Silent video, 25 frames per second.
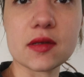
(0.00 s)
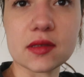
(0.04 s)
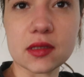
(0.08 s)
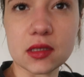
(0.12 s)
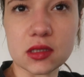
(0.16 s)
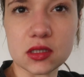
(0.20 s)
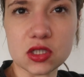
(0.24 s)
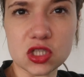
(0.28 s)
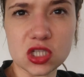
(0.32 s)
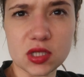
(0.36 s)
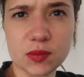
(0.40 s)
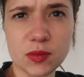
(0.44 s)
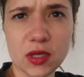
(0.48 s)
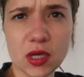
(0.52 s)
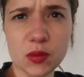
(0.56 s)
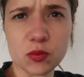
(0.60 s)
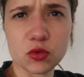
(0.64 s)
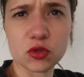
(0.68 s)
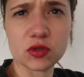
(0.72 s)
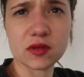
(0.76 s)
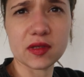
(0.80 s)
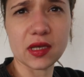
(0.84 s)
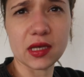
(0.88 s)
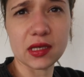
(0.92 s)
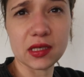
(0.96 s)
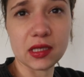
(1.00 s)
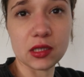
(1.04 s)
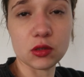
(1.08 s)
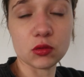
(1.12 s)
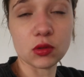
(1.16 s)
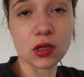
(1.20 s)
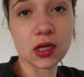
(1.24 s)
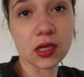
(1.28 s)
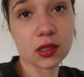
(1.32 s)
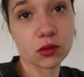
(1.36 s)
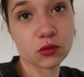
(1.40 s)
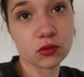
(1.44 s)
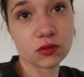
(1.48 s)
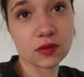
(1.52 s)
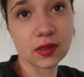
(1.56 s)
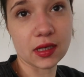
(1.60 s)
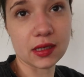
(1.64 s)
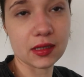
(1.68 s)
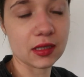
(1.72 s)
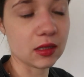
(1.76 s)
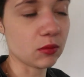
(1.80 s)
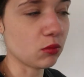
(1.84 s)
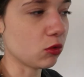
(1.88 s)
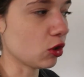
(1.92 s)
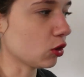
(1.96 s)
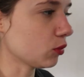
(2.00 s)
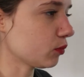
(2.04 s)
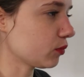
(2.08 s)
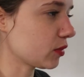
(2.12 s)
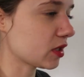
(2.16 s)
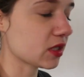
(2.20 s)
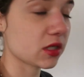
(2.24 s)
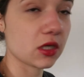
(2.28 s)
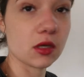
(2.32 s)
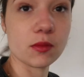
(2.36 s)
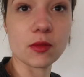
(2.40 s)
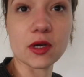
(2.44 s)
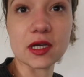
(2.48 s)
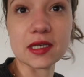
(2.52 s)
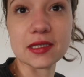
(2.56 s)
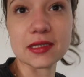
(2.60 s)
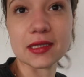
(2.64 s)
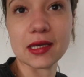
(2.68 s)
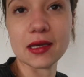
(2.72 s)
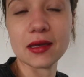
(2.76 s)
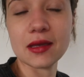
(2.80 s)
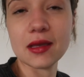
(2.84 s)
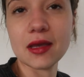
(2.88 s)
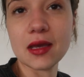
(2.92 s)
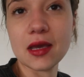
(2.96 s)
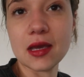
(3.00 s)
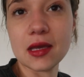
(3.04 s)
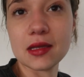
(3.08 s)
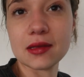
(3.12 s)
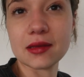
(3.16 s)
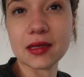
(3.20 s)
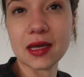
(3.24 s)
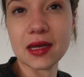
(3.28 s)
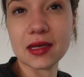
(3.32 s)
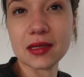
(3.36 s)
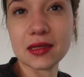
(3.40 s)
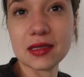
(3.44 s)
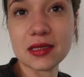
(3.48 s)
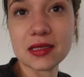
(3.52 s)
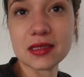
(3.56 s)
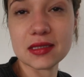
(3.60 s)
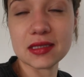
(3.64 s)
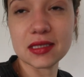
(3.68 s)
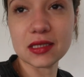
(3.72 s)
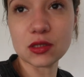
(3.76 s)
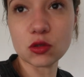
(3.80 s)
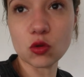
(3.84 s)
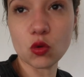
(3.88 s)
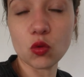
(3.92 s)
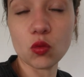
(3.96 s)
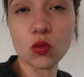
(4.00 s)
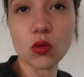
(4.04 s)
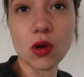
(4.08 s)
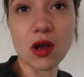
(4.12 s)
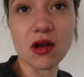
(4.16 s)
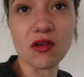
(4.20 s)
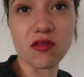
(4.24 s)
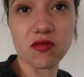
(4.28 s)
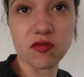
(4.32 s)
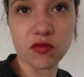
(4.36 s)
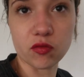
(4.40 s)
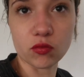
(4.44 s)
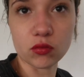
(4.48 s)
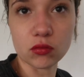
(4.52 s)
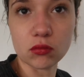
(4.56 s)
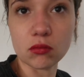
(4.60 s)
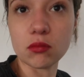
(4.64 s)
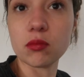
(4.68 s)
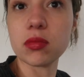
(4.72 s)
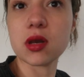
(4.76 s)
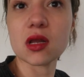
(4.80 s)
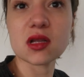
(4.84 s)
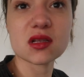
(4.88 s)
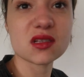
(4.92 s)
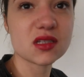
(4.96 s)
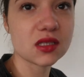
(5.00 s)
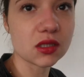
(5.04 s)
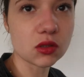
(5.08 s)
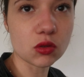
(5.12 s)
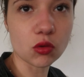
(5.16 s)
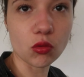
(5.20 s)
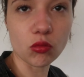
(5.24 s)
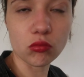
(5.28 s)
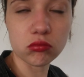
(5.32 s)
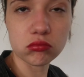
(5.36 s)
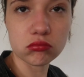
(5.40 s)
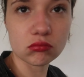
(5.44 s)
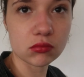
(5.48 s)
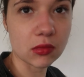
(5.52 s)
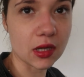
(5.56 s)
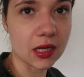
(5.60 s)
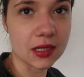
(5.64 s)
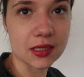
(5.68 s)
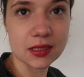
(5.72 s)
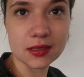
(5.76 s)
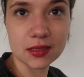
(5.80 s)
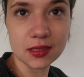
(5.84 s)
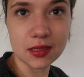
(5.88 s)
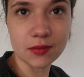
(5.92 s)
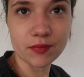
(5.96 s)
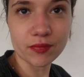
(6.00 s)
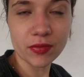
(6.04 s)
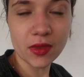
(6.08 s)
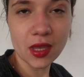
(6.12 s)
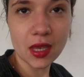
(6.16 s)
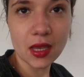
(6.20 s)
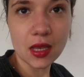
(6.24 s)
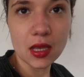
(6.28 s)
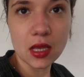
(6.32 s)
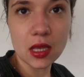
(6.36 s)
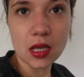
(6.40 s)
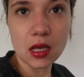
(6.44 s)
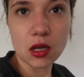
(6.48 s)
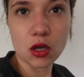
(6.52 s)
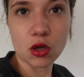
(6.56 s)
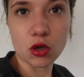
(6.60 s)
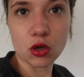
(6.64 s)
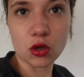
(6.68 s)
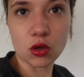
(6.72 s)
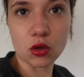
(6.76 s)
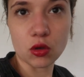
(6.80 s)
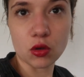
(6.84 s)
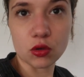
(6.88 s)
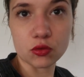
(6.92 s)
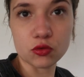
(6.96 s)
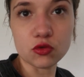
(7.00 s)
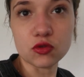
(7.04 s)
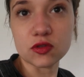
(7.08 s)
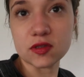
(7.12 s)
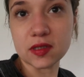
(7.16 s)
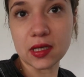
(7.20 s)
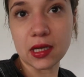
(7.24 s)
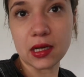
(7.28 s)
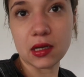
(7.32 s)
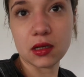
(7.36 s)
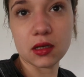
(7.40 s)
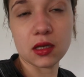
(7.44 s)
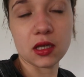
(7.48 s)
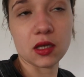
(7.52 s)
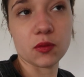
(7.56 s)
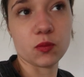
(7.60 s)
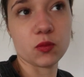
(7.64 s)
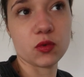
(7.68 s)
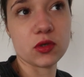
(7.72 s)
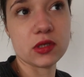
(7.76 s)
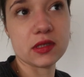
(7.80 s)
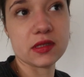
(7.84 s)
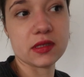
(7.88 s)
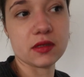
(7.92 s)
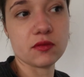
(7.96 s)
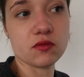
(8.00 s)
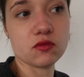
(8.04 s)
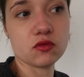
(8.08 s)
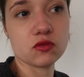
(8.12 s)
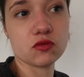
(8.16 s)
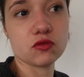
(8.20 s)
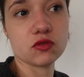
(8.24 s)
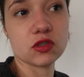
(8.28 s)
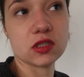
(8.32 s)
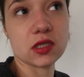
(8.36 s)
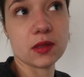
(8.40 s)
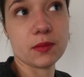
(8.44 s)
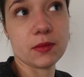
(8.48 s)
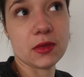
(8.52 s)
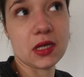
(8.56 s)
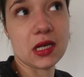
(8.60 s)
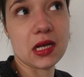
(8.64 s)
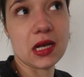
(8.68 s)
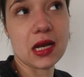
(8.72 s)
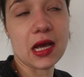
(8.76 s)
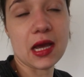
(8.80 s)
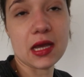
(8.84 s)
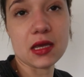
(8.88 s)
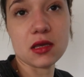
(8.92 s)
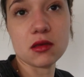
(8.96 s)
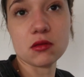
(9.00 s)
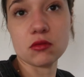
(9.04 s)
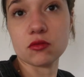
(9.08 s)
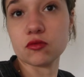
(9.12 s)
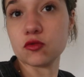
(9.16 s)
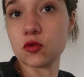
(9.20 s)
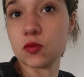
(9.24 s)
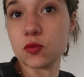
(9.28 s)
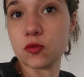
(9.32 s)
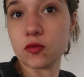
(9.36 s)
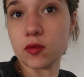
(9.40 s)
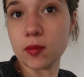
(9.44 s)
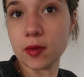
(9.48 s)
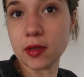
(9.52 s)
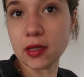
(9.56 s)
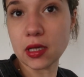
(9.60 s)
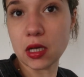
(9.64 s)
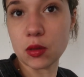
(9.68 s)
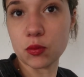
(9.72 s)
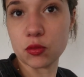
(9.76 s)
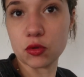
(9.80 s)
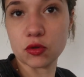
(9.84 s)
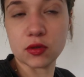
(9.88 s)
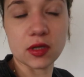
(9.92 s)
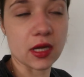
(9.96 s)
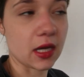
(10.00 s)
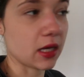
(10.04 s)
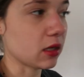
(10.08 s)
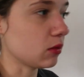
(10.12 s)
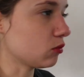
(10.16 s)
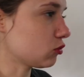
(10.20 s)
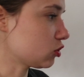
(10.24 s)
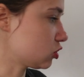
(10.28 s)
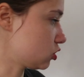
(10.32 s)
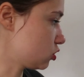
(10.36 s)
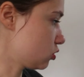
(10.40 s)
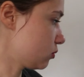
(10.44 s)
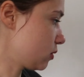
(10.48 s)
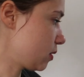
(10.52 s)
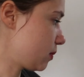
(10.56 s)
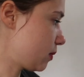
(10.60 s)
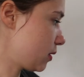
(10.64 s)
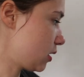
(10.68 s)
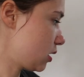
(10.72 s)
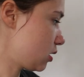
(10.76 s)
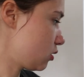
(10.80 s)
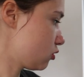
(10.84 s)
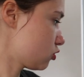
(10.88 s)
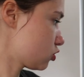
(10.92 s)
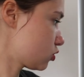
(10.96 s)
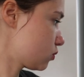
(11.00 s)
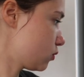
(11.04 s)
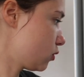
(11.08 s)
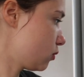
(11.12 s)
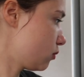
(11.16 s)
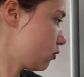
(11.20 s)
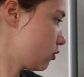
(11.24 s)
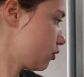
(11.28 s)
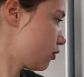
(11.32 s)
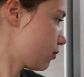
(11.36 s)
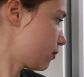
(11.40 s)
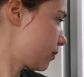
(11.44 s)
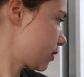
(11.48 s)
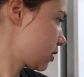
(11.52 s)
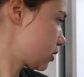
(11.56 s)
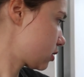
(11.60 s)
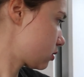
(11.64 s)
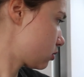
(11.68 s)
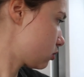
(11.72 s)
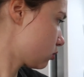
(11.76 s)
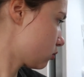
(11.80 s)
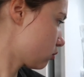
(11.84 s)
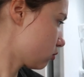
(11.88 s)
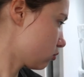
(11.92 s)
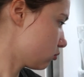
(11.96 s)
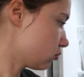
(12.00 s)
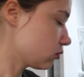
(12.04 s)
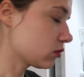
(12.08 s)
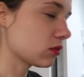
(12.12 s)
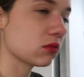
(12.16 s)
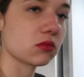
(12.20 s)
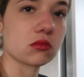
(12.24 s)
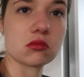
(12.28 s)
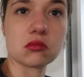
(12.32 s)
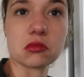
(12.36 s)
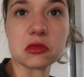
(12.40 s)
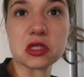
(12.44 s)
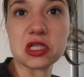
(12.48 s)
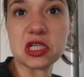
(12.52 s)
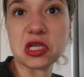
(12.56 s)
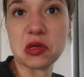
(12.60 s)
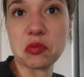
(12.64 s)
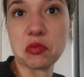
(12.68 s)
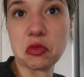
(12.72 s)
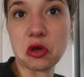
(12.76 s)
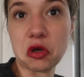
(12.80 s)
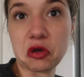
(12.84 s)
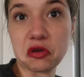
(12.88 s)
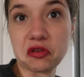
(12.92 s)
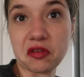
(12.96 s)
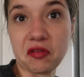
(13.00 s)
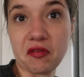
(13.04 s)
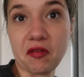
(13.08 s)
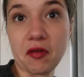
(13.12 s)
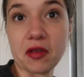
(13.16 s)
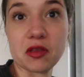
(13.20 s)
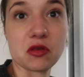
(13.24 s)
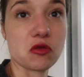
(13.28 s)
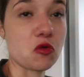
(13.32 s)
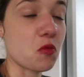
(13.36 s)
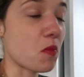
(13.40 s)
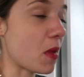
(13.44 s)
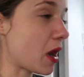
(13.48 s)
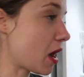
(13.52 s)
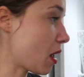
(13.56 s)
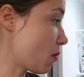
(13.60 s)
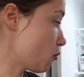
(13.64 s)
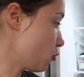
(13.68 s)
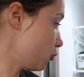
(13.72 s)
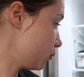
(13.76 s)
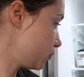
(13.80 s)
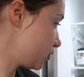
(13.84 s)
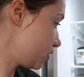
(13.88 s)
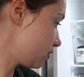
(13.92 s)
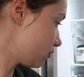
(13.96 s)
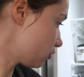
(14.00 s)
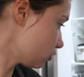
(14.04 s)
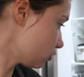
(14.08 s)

J'ai mis un peu de tahini noir et du tahini blanc parce qu'il me restait. Tahini, citron à fond, plein de citron, allez-y. Euh, du sel et puis si vous aimez l'ail vous pouvez mettre un peu d'ail moi j'en mets pas en ce moment parce que j'ai peur que ça fasse du mal à mon petit